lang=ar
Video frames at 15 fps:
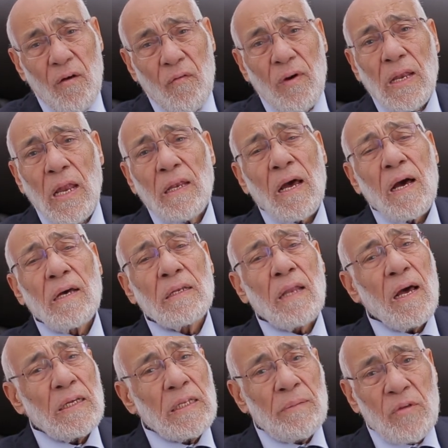وإلى لقاء
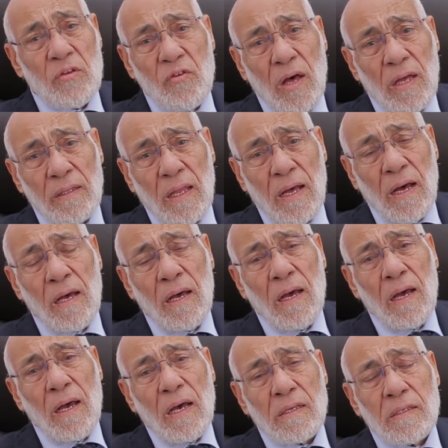قادم إن شاء الله
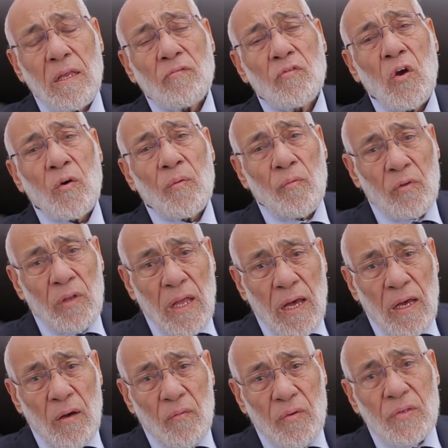أستودعكم الله
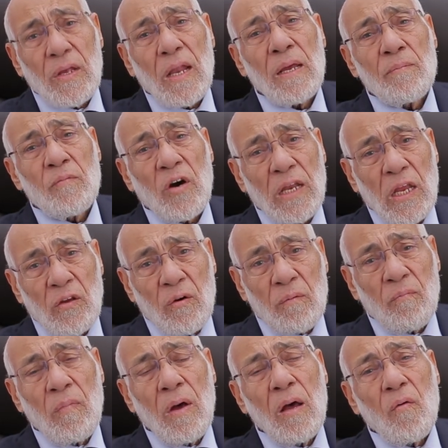والسلام عليكم
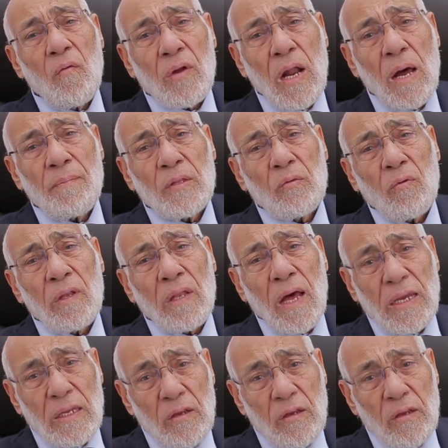ورحمة الله